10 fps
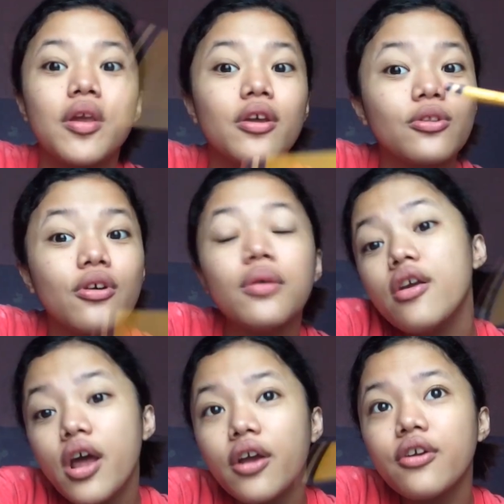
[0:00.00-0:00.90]
Pero itong
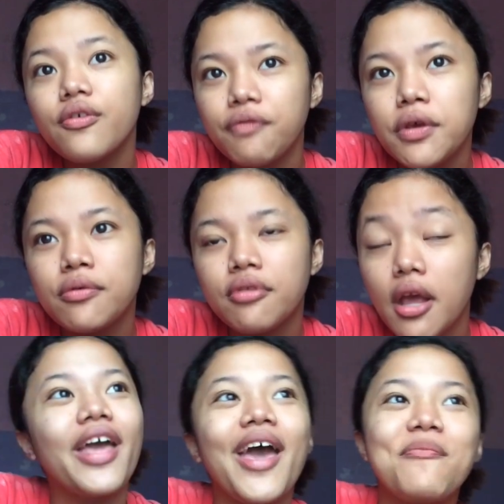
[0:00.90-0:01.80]
Record of Youth,
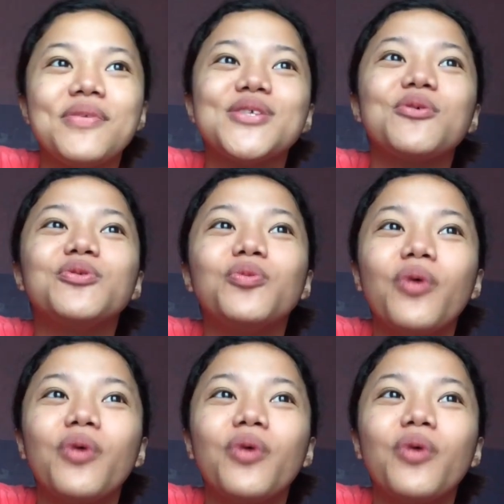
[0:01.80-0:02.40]
episode